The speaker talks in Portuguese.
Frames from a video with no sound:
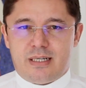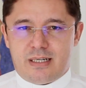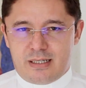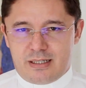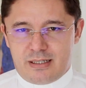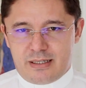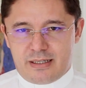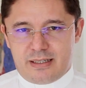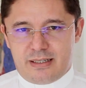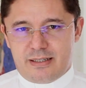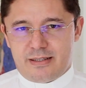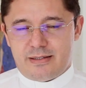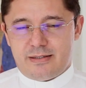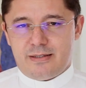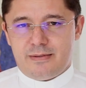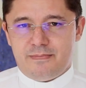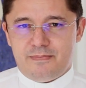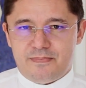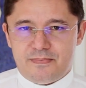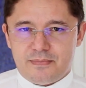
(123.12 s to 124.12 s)
da
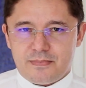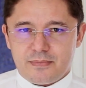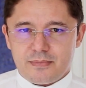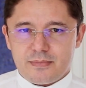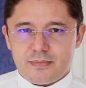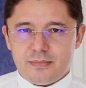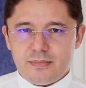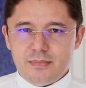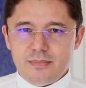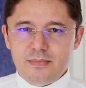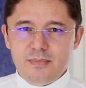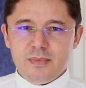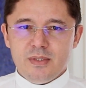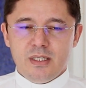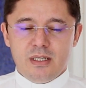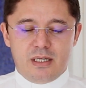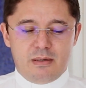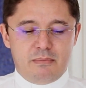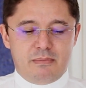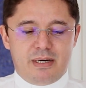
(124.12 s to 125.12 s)
catequese,
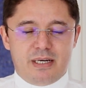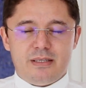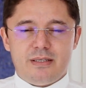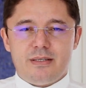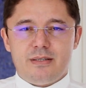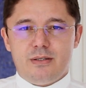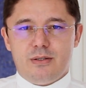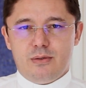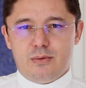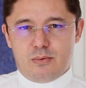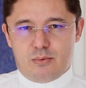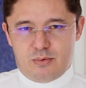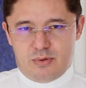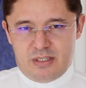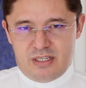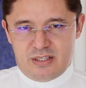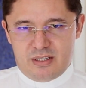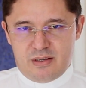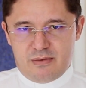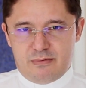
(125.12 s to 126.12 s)
mas sim um
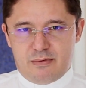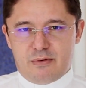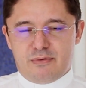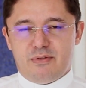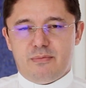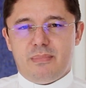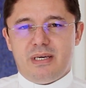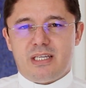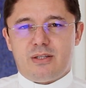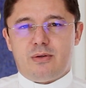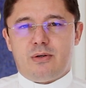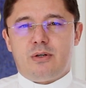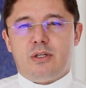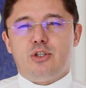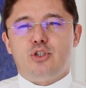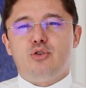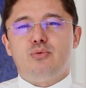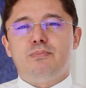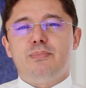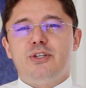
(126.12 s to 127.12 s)
desenvolvimento
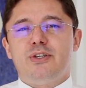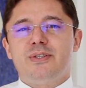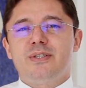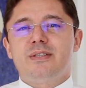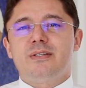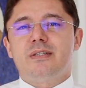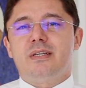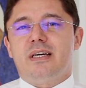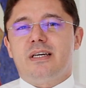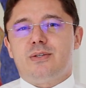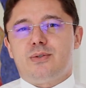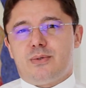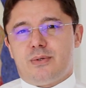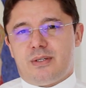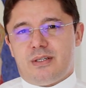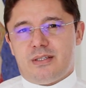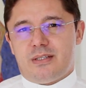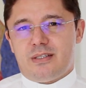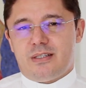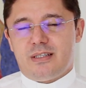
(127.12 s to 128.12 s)
agora de um processo
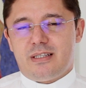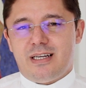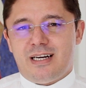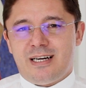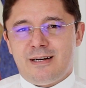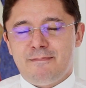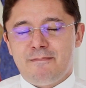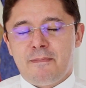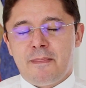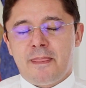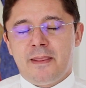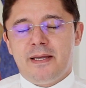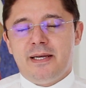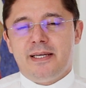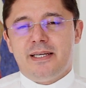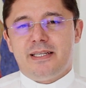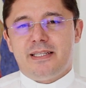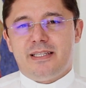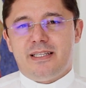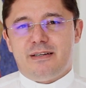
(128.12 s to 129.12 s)
que se dá
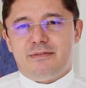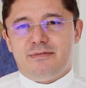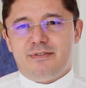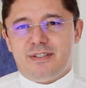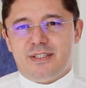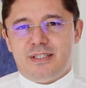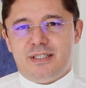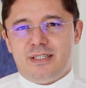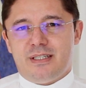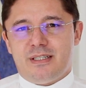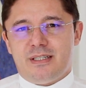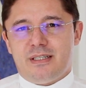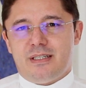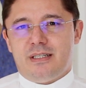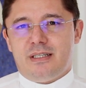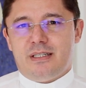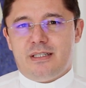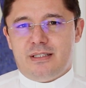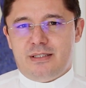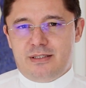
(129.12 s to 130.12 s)
na vida
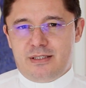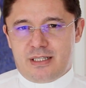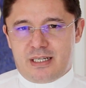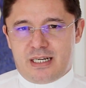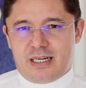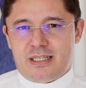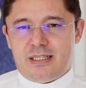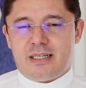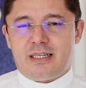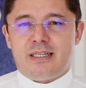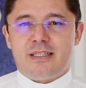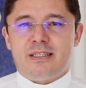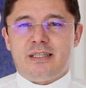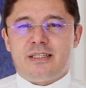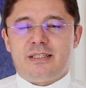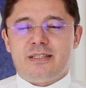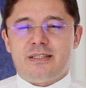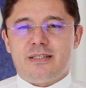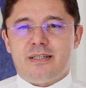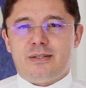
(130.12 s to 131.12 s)
de cada
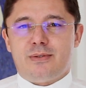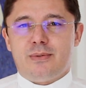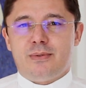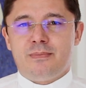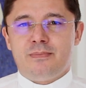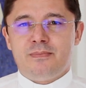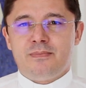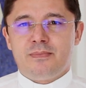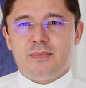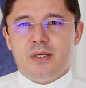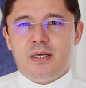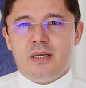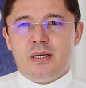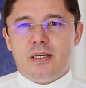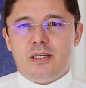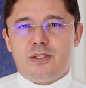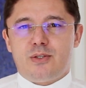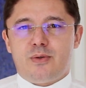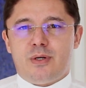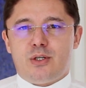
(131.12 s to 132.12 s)
catequizando.
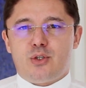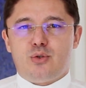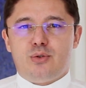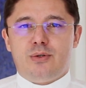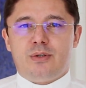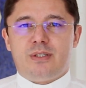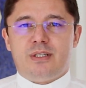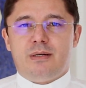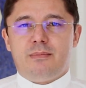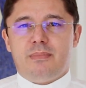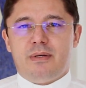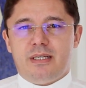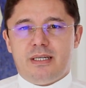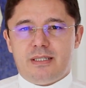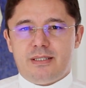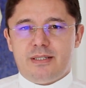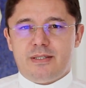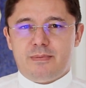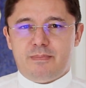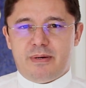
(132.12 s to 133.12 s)
Isso ajudou também
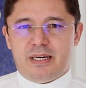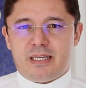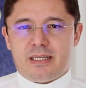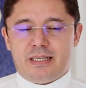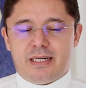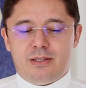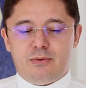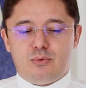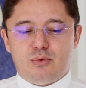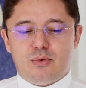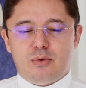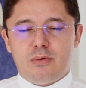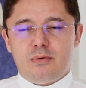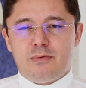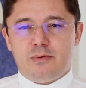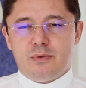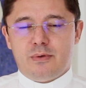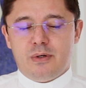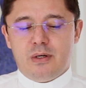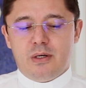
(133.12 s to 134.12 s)
a despertar um
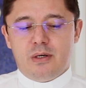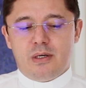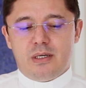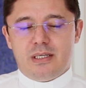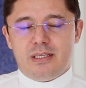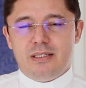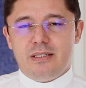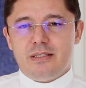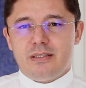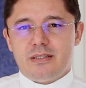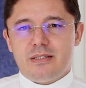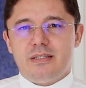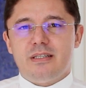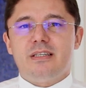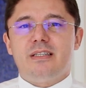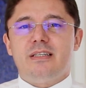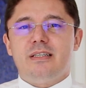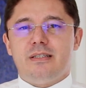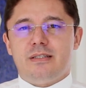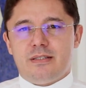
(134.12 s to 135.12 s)
novo
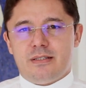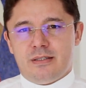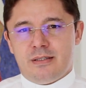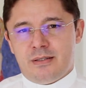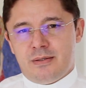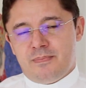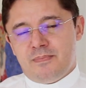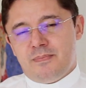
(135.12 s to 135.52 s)
inserisse